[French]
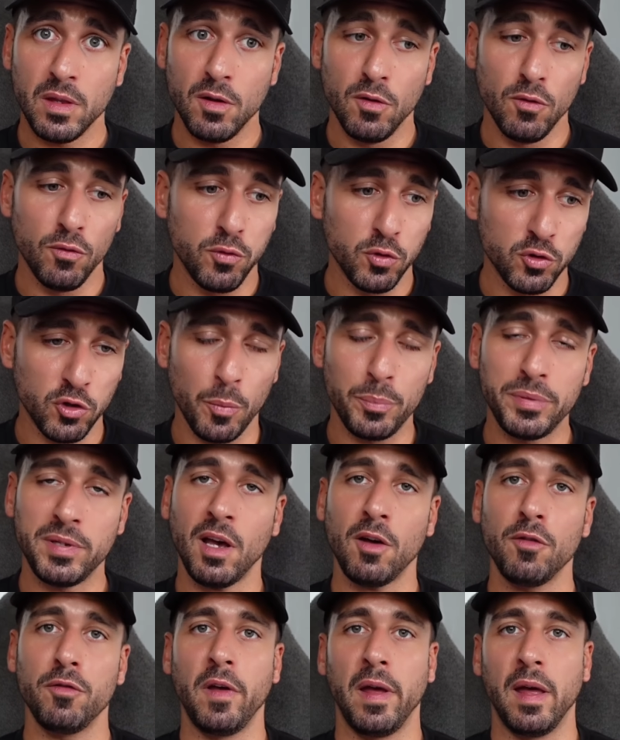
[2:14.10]
vous
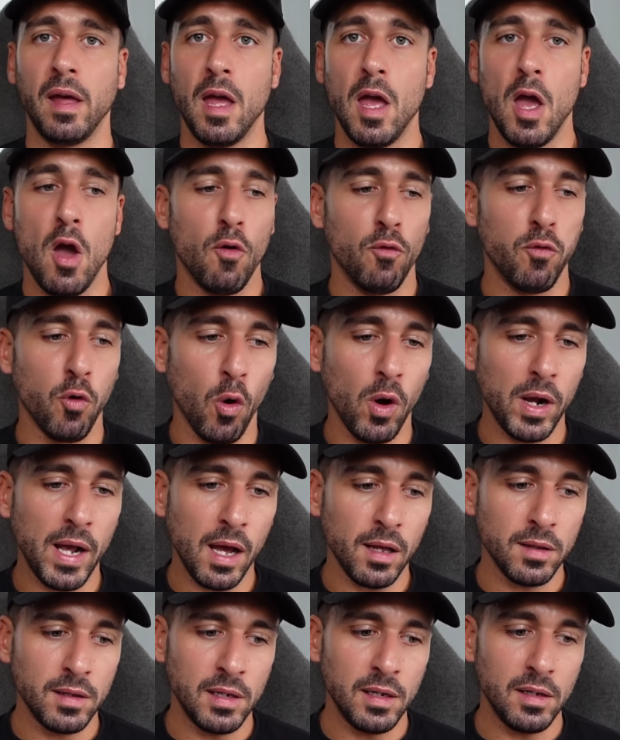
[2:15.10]
observez, vous
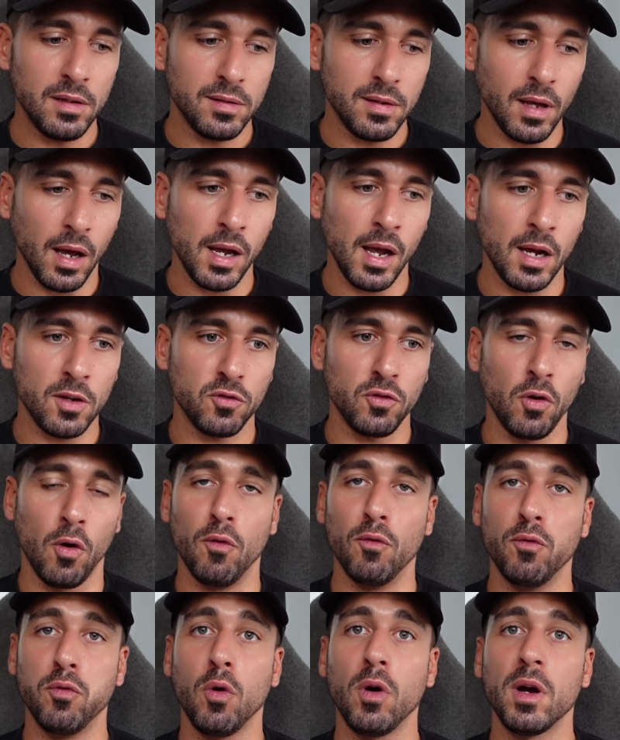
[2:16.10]
regardez sa réaction,
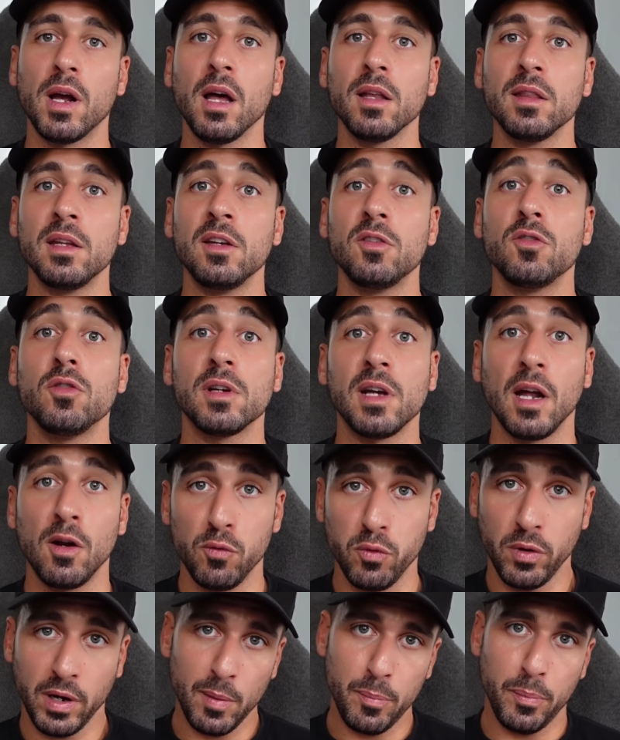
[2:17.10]
vous regardez ce qu'elle
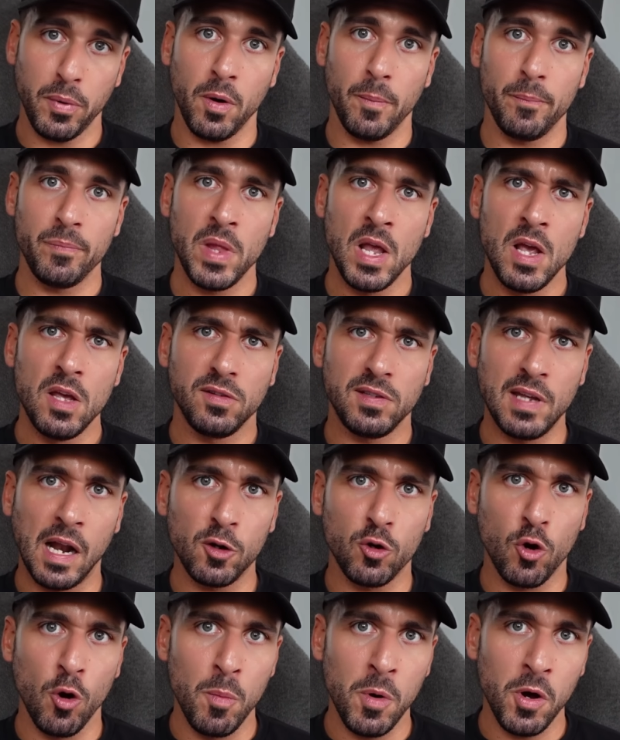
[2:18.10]
vous répond. Si elle
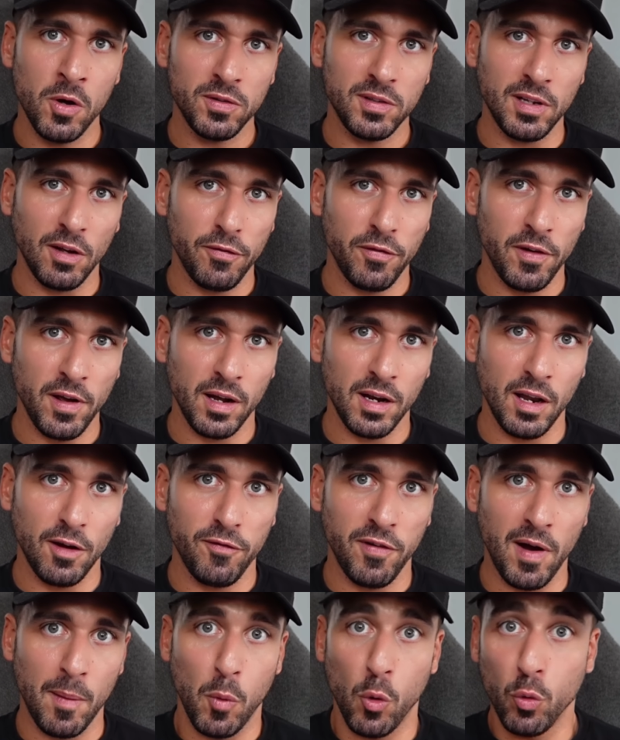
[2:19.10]
commence à faire la
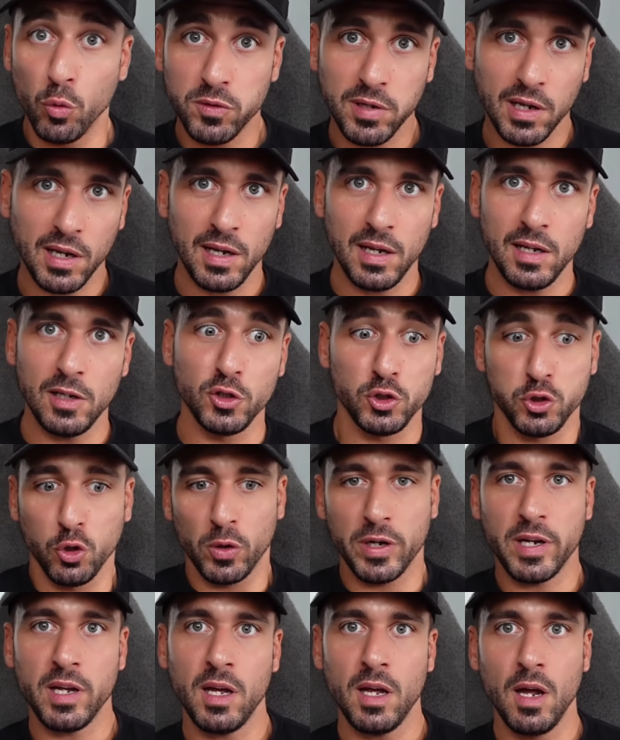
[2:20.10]
femme outrée,
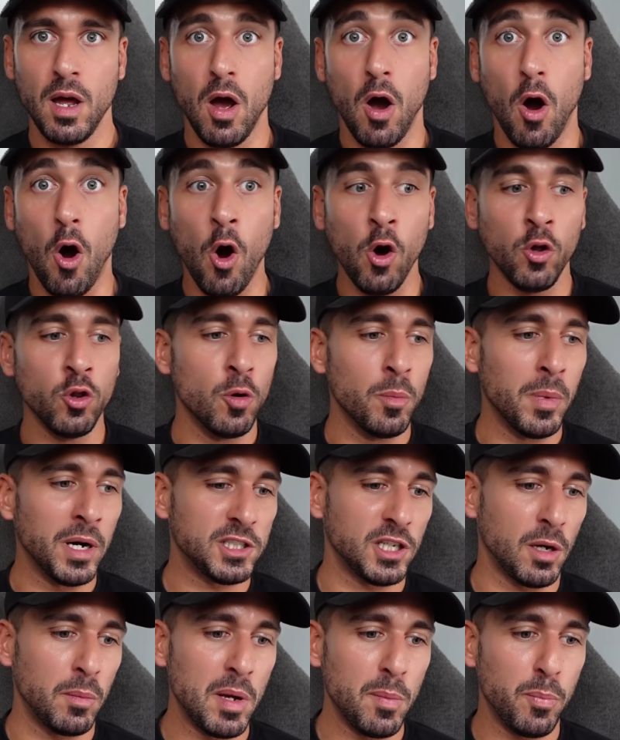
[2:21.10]
choquée, on ne m'a
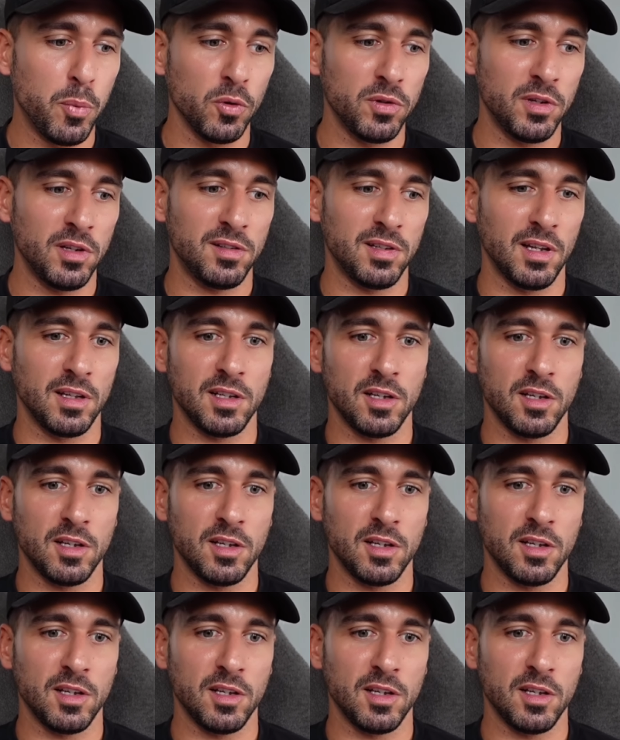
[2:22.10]
jamais posé cette